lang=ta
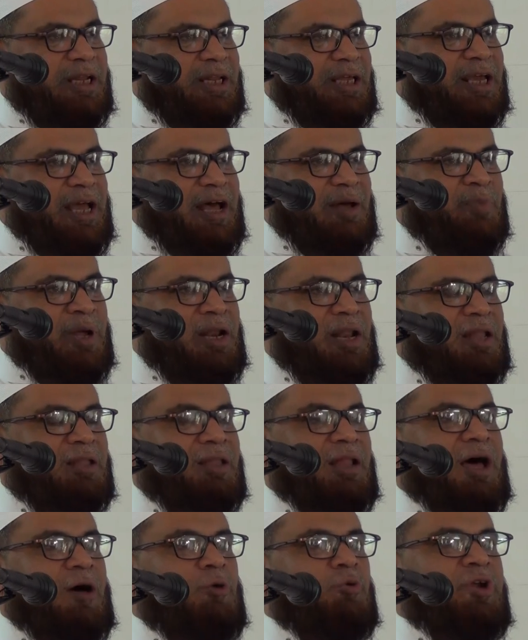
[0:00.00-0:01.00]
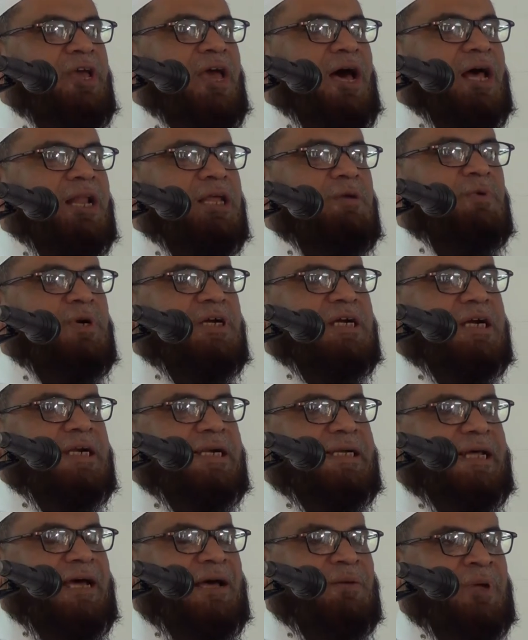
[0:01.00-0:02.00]
தெரியாமல் அல்லாஹுடைய அறிவுக்கு
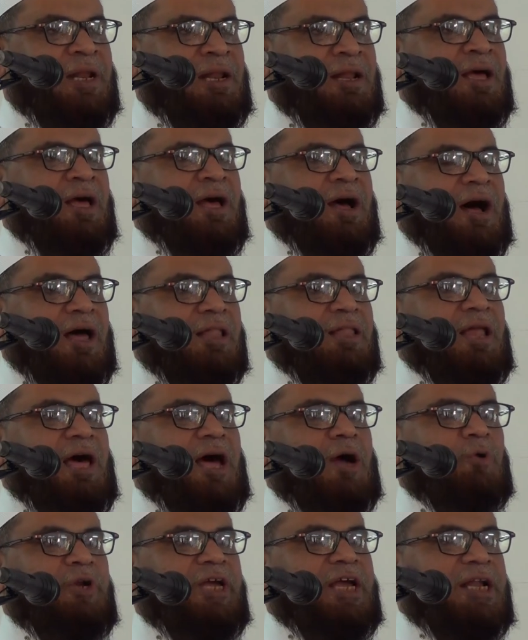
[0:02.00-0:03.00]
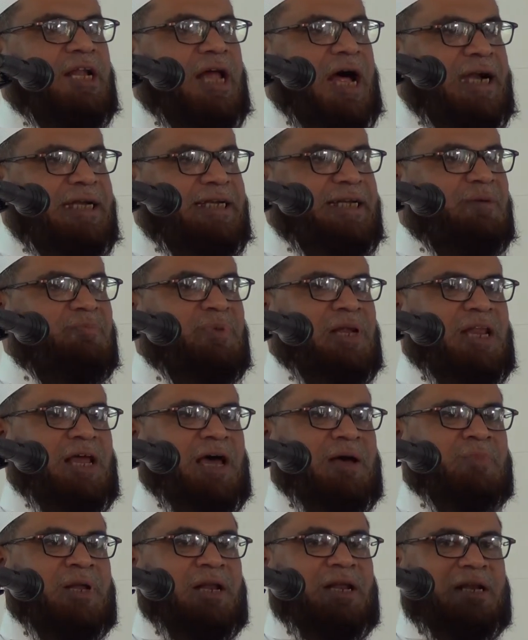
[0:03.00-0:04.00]
கேட்டாமல் அல்லாஹுடைய நாட்டம்
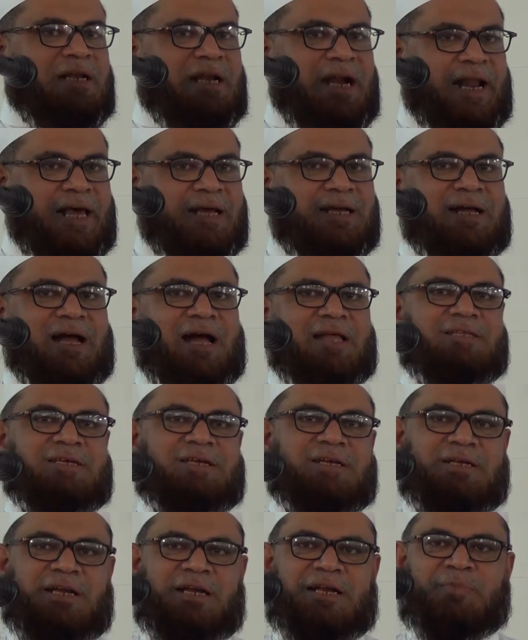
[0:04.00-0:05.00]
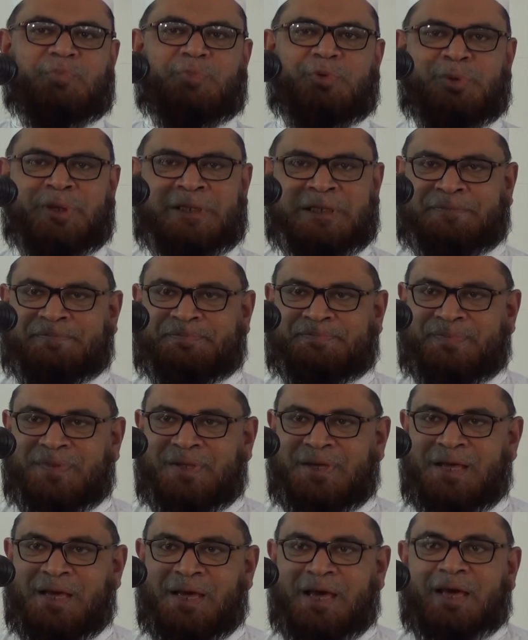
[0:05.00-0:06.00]
இல்லாமல் நடக்காது என்று நம்புவது
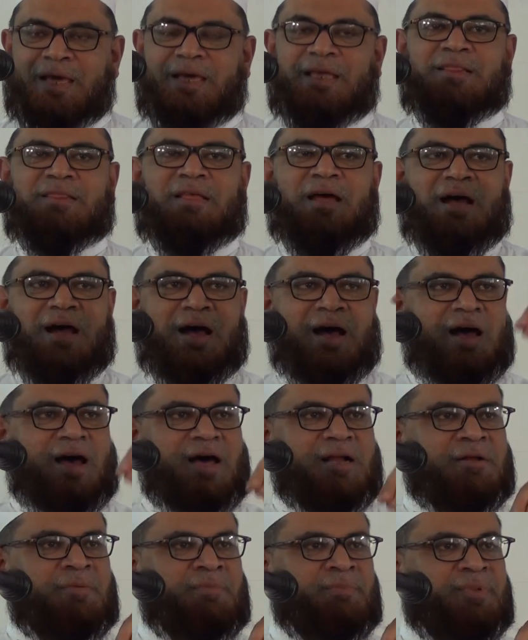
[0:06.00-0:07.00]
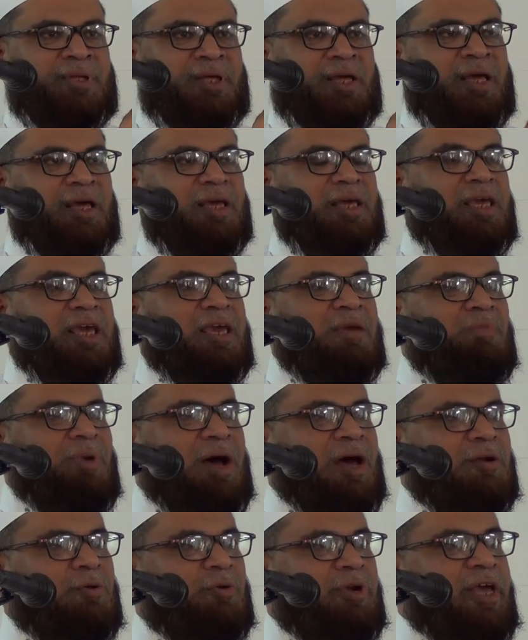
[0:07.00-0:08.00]
இந்த ஆறும்
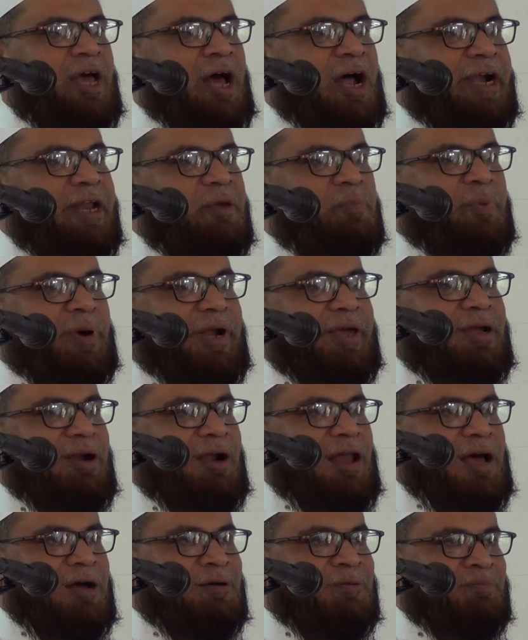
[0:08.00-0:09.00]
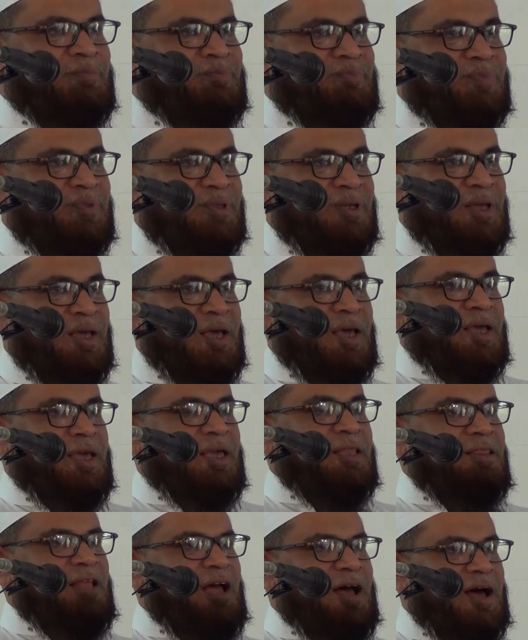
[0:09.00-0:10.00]
ஈமானுடைய அடிப்படைகள் ஆகும்
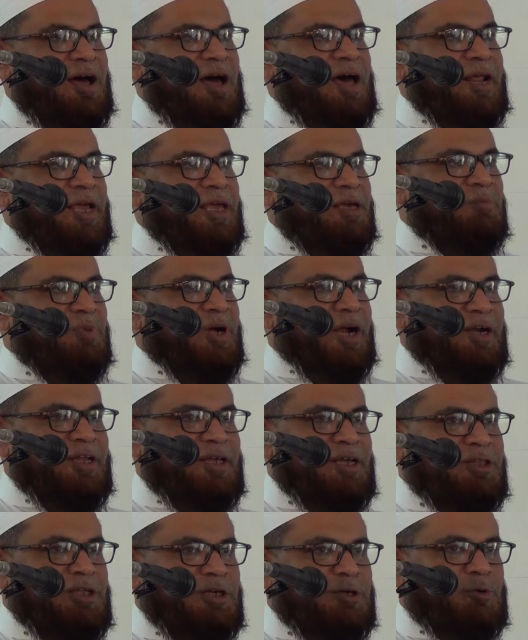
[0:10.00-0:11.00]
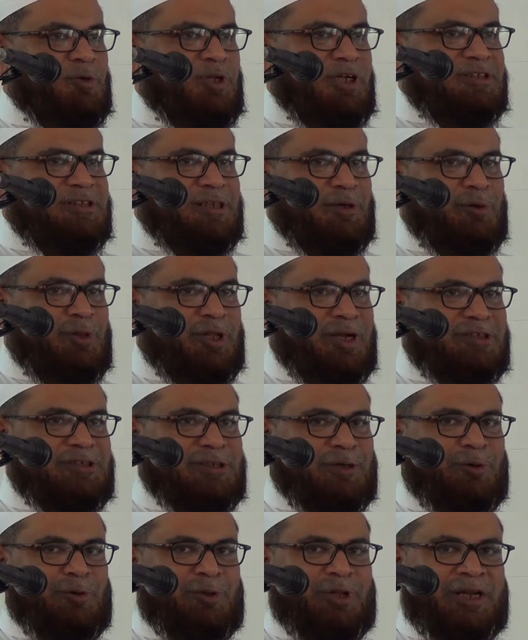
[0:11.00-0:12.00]
இந்த ஆறையும் கண்ணியத்திற்குரிய சகோதர
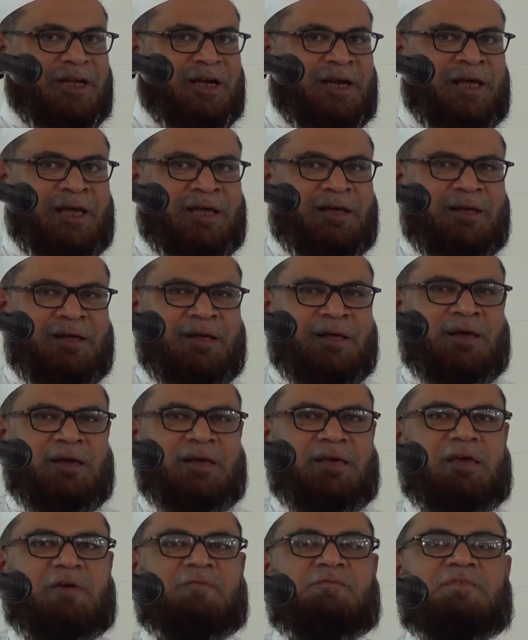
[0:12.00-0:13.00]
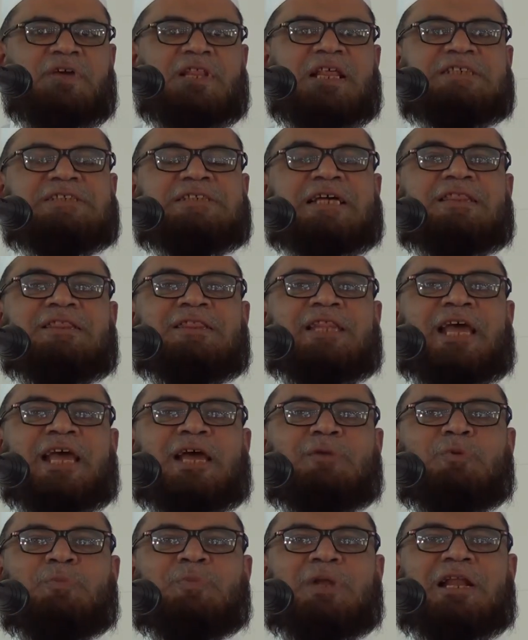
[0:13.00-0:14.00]
சகோதரிகளை எவ்வித
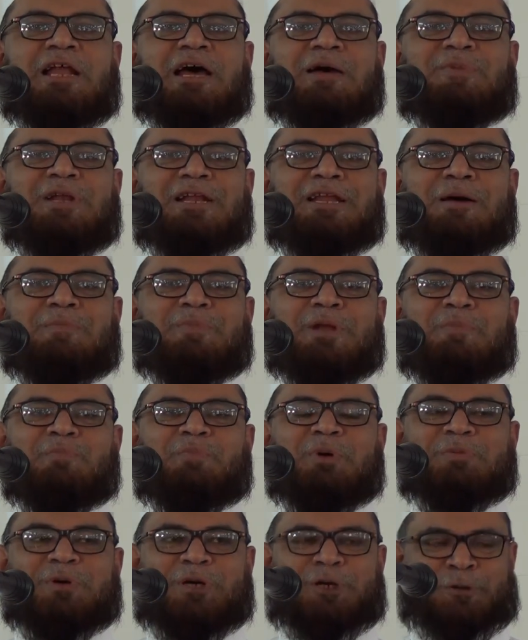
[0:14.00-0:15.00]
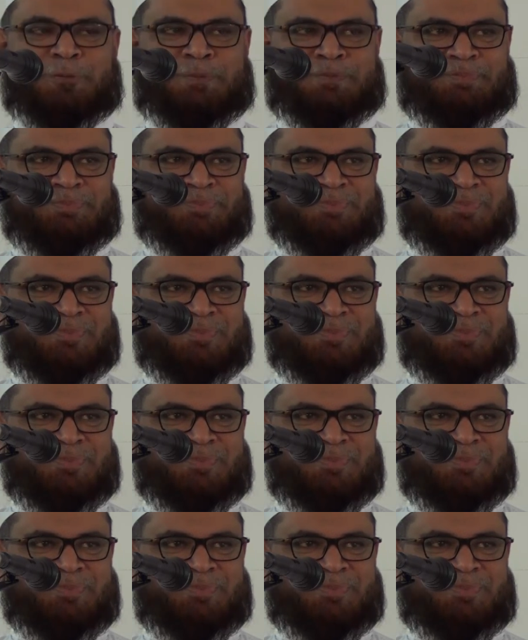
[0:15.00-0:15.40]
சந்தேகமும் இல்லாமல் நாம் நம்ப வேண்டும்